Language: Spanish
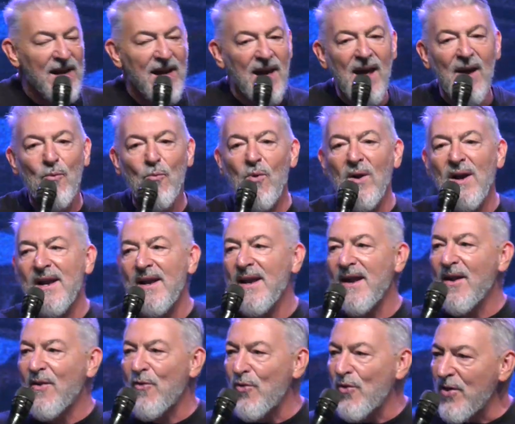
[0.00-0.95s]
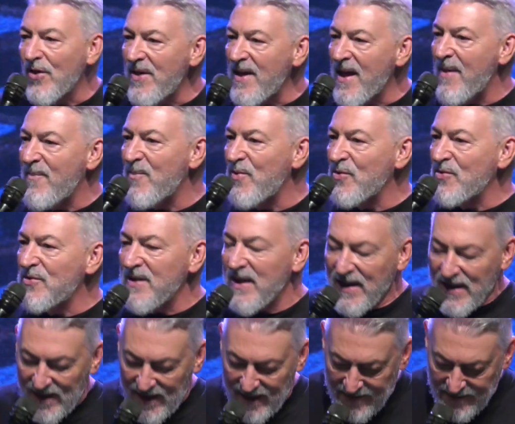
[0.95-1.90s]
la cual
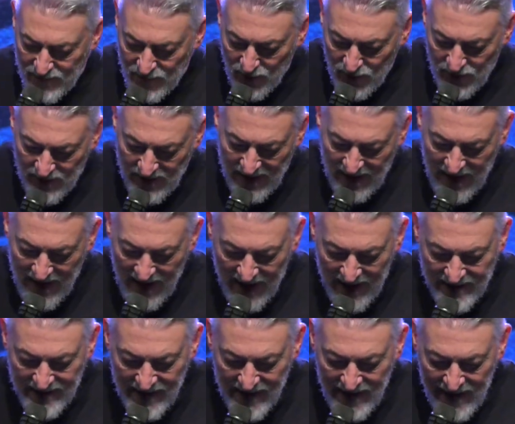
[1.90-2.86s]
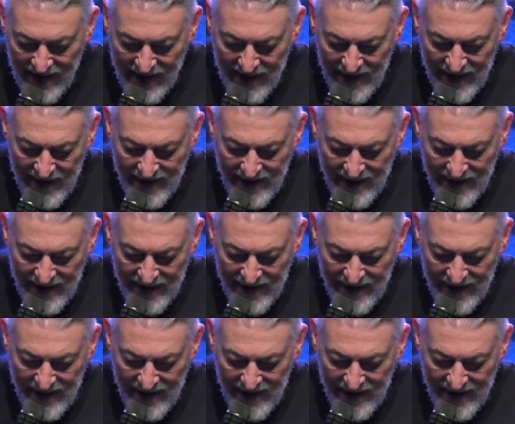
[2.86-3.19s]
recordamos en estos días